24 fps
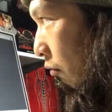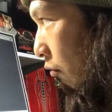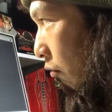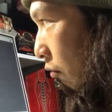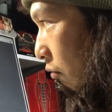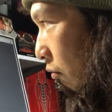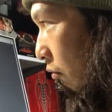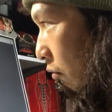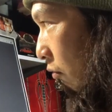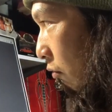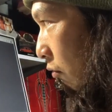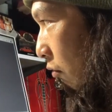
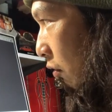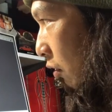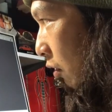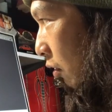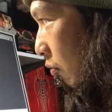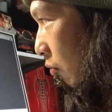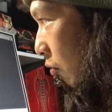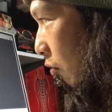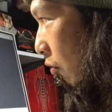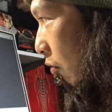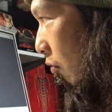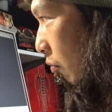本当に
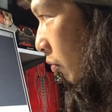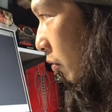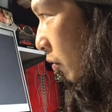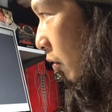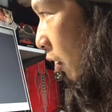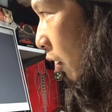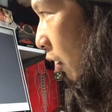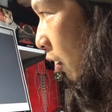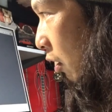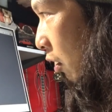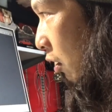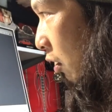もう
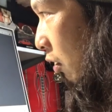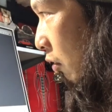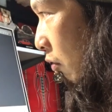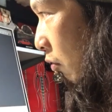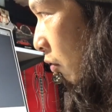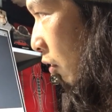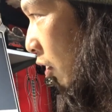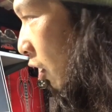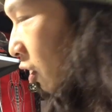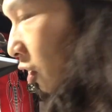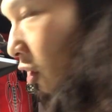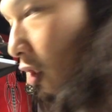ブレーキ
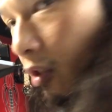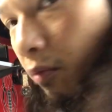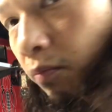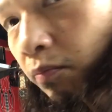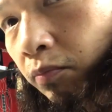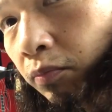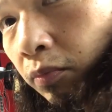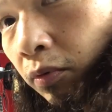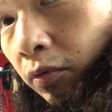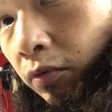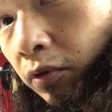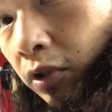のネジ
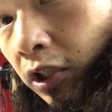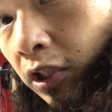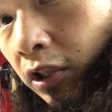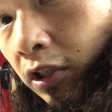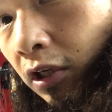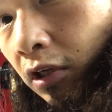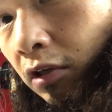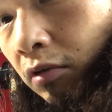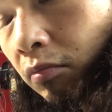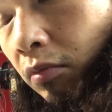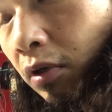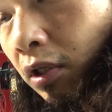1本に
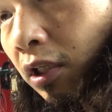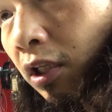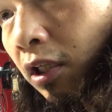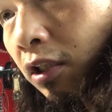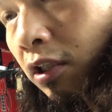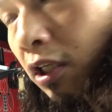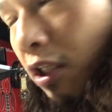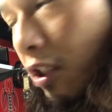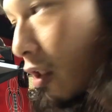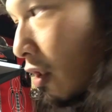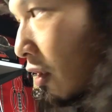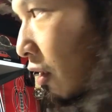至るまで、
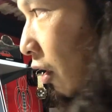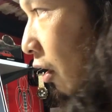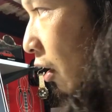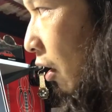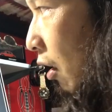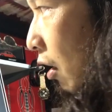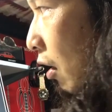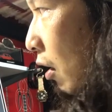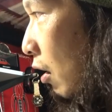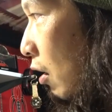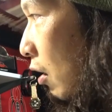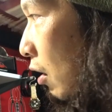確か、